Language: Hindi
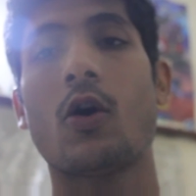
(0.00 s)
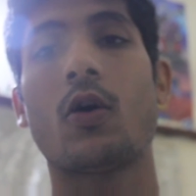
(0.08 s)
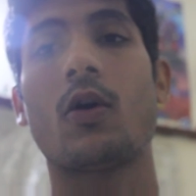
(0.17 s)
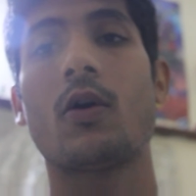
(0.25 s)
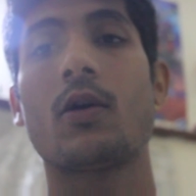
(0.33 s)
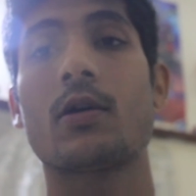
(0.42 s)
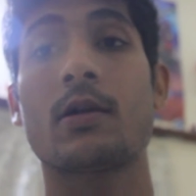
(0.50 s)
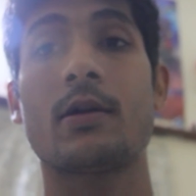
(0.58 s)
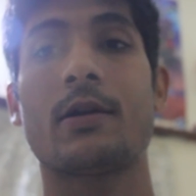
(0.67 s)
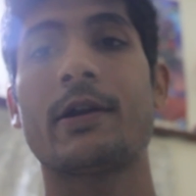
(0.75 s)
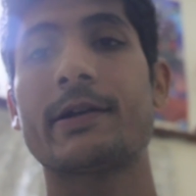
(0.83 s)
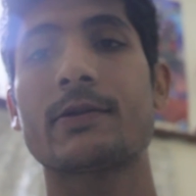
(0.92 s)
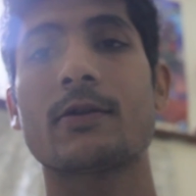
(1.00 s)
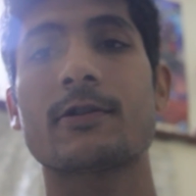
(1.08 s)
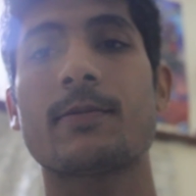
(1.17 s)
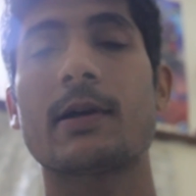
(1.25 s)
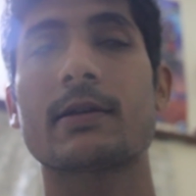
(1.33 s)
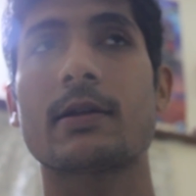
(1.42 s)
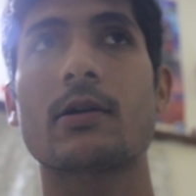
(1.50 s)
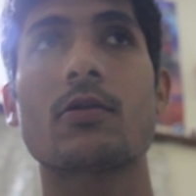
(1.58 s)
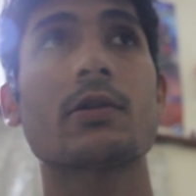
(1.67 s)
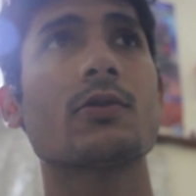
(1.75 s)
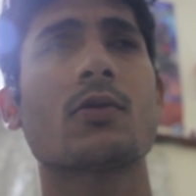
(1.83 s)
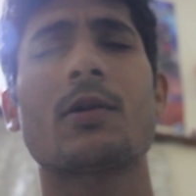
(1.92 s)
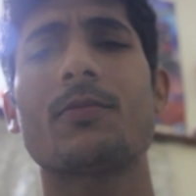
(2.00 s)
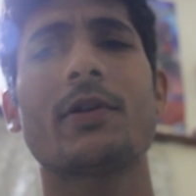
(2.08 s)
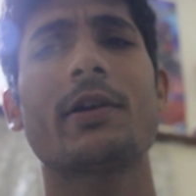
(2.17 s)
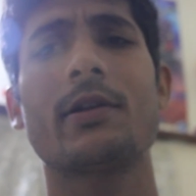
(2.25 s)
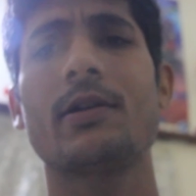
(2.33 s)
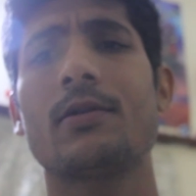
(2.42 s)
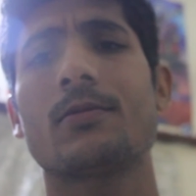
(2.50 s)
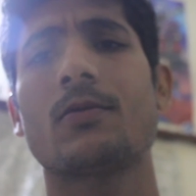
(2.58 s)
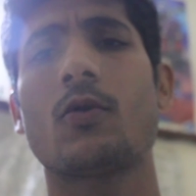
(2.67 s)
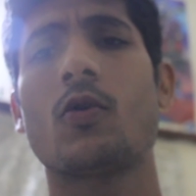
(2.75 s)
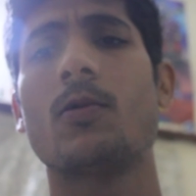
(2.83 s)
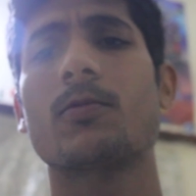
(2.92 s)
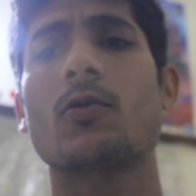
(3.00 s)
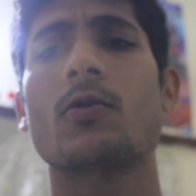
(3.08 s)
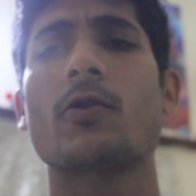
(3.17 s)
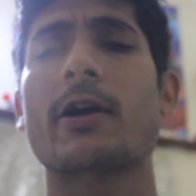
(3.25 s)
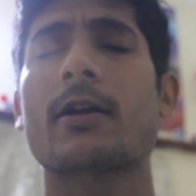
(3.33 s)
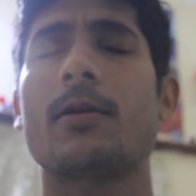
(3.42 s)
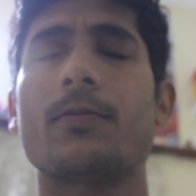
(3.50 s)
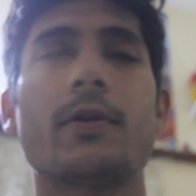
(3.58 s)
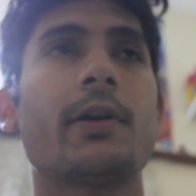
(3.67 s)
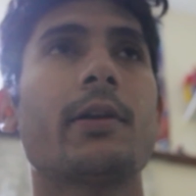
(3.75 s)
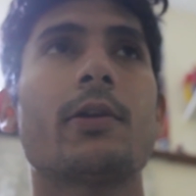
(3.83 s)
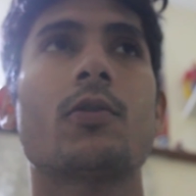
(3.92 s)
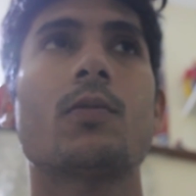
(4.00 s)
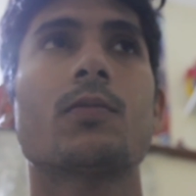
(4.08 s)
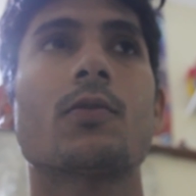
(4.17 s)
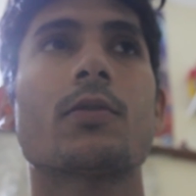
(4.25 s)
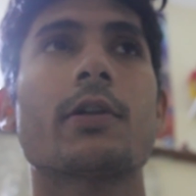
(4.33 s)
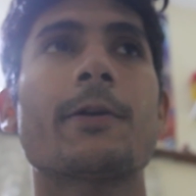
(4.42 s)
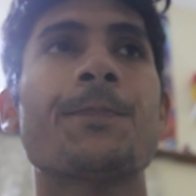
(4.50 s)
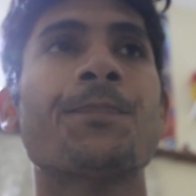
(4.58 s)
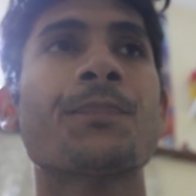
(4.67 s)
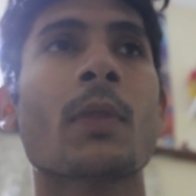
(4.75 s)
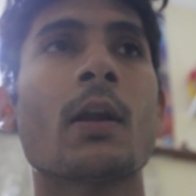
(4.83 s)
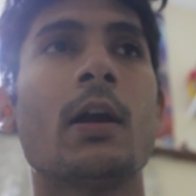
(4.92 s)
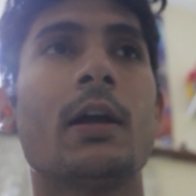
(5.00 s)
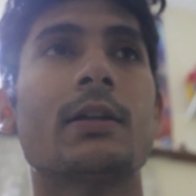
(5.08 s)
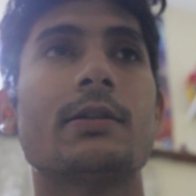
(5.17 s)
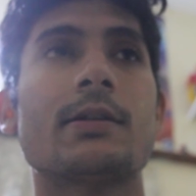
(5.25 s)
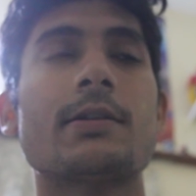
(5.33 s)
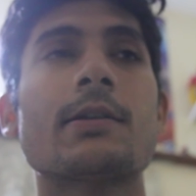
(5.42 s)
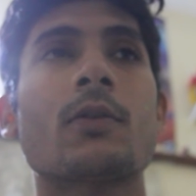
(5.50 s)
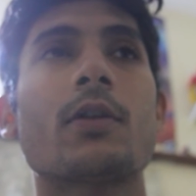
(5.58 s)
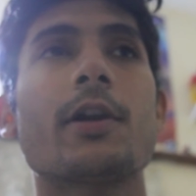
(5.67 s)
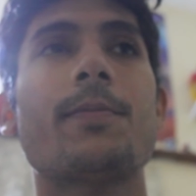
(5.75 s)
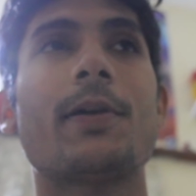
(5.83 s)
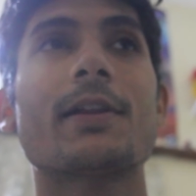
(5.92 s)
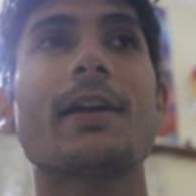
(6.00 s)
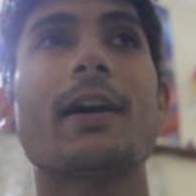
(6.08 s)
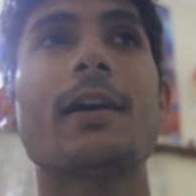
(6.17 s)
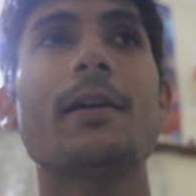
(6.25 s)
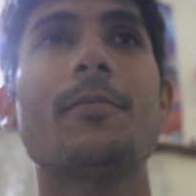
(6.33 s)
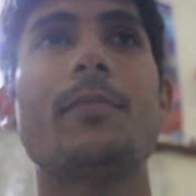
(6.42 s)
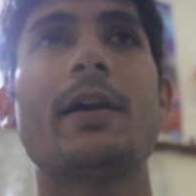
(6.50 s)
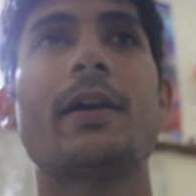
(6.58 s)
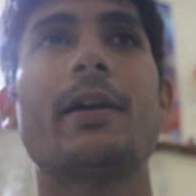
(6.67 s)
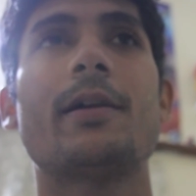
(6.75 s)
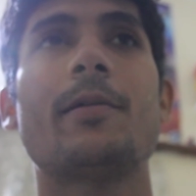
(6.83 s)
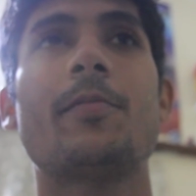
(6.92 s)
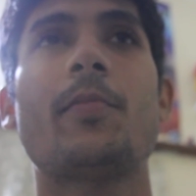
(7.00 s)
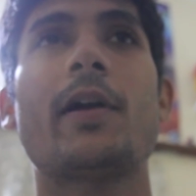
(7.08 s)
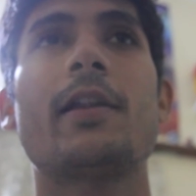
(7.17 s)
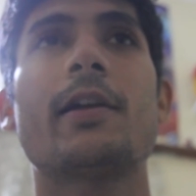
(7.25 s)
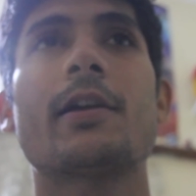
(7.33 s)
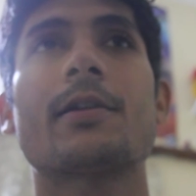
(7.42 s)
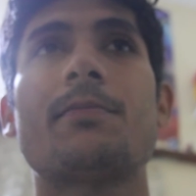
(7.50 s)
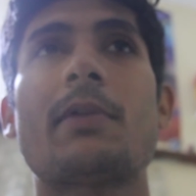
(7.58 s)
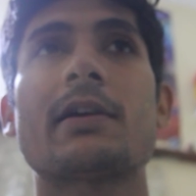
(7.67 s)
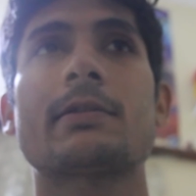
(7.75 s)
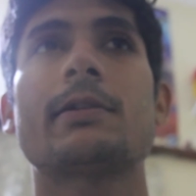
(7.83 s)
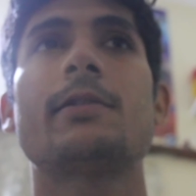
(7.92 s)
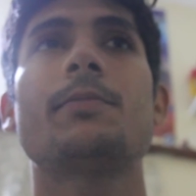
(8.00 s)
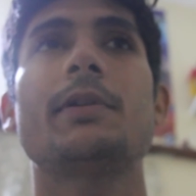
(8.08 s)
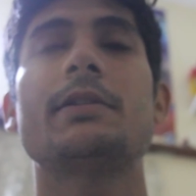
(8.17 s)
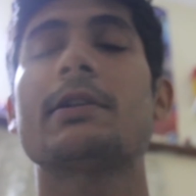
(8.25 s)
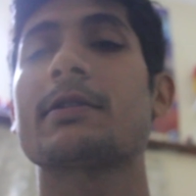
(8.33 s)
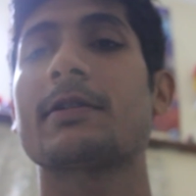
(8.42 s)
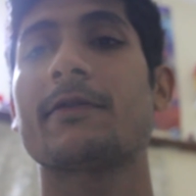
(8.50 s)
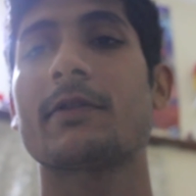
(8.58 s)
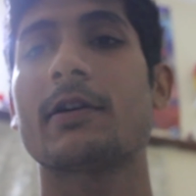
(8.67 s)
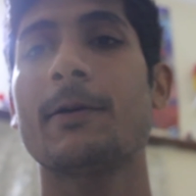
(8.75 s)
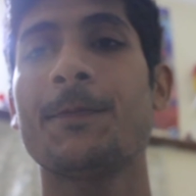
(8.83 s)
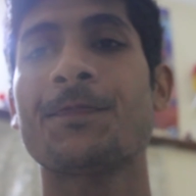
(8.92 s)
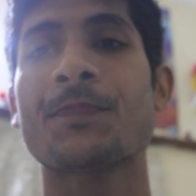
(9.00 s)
और रेड सॉस पास्ता खाऊंगा जो कम्प्लीटली होम कुकड है कम्प्लीटली होम कुकड है जिस जिसको नहीं पता मैं पहले एक पास्ता एंड पिज़्ज़ा शेफ था